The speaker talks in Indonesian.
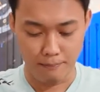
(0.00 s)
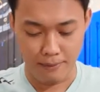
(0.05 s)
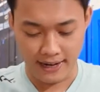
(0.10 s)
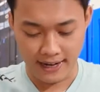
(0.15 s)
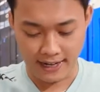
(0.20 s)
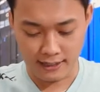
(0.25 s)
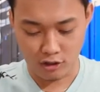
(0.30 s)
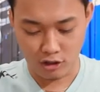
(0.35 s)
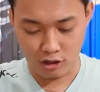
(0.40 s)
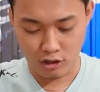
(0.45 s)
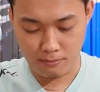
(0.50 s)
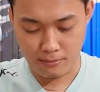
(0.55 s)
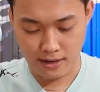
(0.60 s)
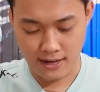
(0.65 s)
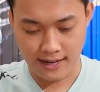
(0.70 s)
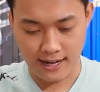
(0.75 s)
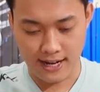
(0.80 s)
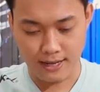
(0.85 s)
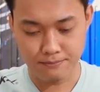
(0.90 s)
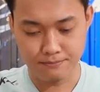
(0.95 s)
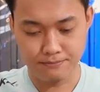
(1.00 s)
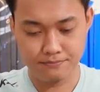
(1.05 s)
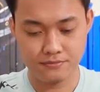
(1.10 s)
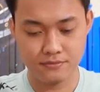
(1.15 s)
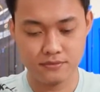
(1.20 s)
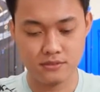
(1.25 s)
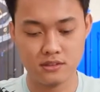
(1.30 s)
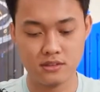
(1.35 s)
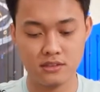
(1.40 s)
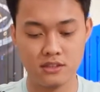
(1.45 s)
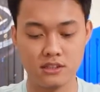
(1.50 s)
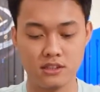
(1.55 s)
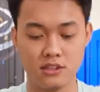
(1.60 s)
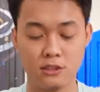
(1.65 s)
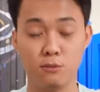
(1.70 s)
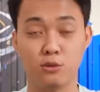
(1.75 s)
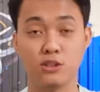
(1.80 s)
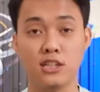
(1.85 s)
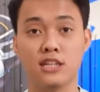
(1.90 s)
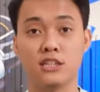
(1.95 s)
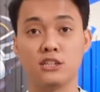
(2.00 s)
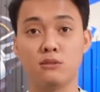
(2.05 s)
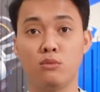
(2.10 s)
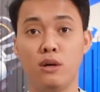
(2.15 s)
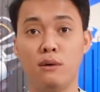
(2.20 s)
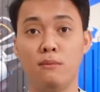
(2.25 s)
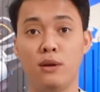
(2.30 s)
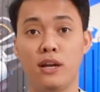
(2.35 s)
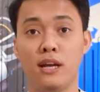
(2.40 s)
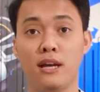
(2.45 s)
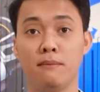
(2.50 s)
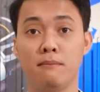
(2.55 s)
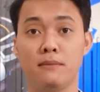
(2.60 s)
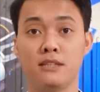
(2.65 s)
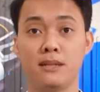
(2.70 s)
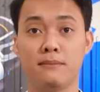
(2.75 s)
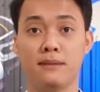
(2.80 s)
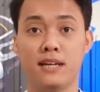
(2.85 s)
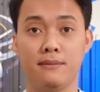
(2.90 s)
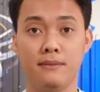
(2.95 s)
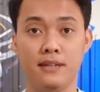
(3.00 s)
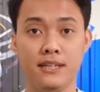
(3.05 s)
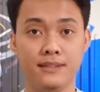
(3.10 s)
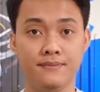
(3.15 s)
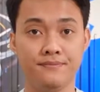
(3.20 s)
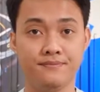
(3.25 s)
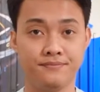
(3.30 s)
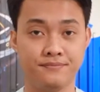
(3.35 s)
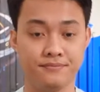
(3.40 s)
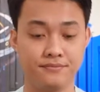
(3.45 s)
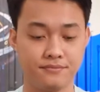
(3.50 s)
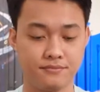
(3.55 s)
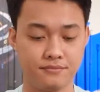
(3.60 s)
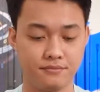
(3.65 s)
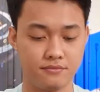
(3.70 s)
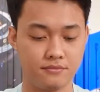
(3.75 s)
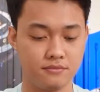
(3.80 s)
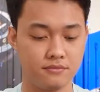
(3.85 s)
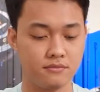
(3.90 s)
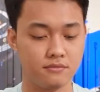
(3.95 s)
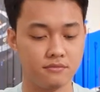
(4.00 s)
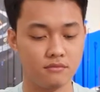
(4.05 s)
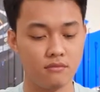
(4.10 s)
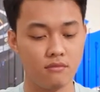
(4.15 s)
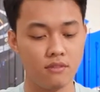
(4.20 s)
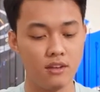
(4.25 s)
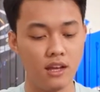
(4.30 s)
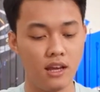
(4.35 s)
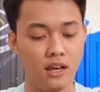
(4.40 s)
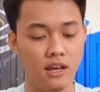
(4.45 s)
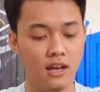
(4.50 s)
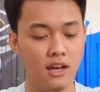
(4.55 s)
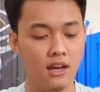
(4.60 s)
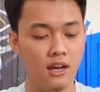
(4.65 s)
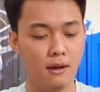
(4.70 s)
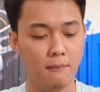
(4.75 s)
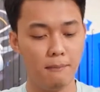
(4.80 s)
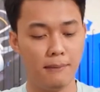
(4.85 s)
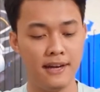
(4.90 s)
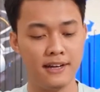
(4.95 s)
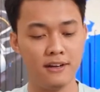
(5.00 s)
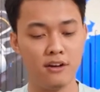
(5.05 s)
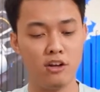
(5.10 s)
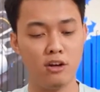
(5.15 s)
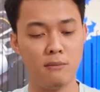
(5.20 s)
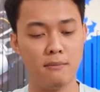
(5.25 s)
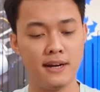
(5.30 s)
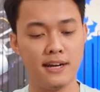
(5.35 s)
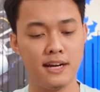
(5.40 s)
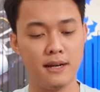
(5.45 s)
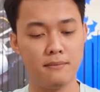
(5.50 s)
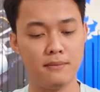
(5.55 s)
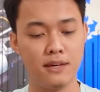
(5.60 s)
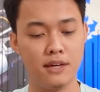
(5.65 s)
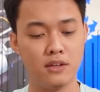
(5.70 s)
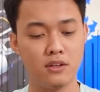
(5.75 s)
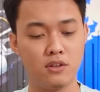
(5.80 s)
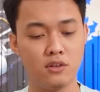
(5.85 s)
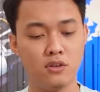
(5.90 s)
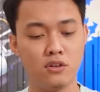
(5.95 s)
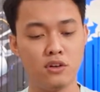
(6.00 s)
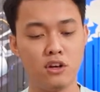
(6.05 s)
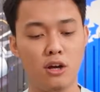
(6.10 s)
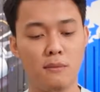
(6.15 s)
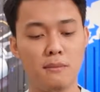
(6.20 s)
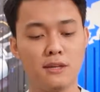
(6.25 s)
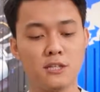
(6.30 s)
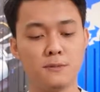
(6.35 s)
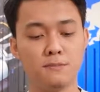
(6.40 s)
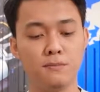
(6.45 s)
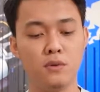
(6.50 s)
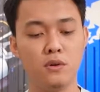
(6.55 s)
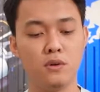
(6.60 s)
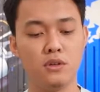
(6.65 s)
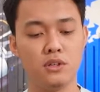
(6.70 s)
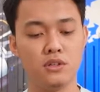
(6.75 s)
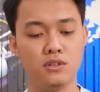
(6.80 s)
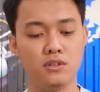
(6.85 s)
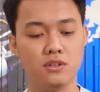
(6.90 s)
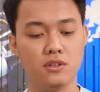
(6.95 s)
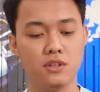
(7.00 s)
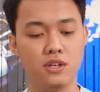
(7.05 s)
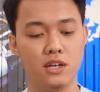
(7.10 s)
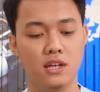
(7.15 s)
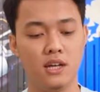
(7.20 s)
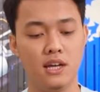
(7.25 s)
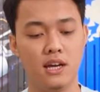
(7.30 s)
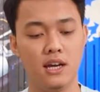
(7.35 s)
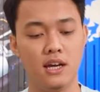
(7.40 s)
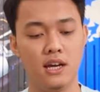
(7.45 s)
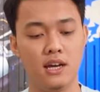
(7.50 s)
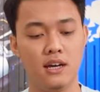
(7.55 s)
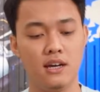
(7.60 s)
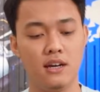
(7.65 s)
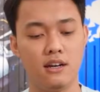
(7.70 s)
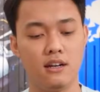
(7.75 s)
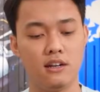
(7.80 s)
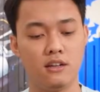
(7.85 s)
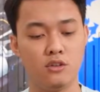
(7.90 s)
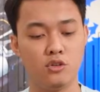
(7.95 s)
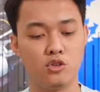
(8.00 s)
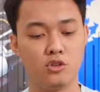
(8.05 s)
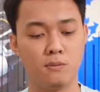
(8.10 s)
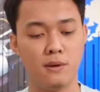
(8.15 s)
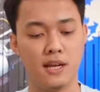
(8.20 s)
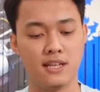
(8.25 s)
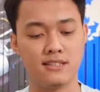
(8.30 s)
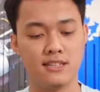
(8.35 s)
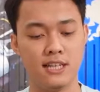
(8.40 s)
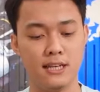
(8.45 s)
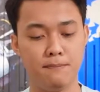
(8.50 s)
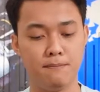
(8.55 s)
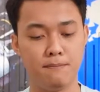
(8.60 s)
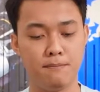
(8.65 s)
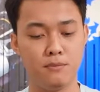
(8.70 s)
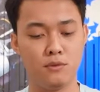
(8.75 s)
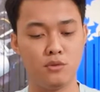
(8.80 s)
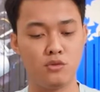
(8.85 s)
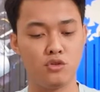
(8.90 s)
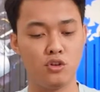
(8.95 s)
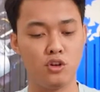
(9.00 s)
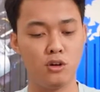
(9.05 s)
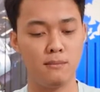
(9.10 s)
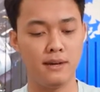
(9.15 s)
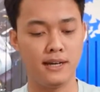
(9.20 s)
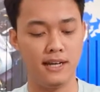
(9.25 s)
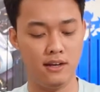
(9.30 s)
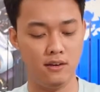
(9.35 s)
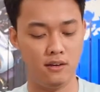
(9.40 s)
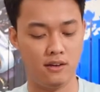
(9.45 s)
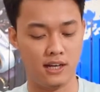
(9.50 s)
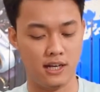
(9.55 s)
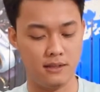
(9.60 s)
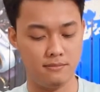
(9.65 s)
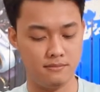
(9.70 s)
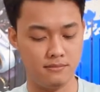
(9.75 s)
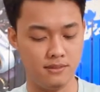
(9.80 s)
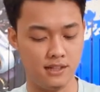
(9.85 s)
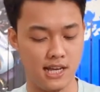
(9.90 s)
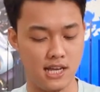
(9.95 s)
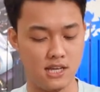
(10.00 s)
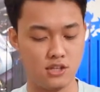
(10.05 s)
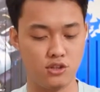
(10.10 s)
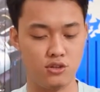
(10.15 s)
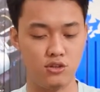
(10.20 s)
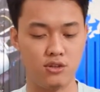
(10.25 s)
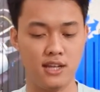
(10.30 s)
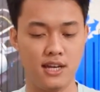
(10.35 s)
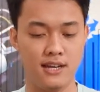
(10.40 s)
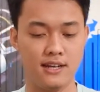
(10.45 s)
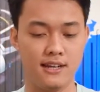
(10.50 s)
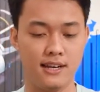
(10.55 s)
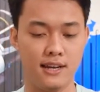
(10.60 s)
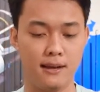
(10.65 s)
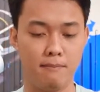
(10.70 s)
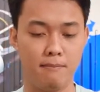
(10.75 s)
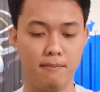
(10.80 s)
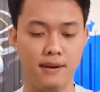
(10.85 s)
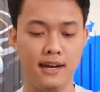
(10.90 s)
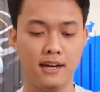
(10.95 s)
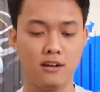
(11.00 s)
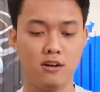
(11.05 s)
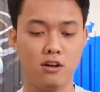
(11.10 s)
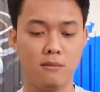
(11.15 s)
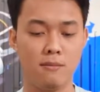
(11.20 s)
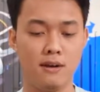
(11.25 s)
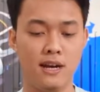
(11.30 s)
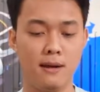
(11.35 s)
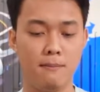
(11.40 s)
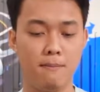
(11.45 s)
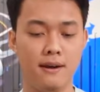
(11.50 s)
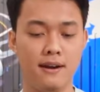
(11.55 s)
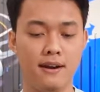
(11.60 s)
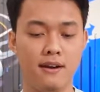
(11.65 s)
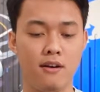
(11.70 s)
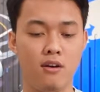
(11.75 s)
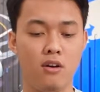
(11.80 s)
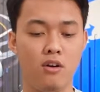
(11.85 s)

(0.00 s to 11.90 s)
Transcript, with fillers: PE 0,6. Sebutkan semua boleh Mas kameramen? Boleh, boleh, boleh. PE 0,6 yaitu 0,10 17 slip 7, kg lanjut ada PN 0,8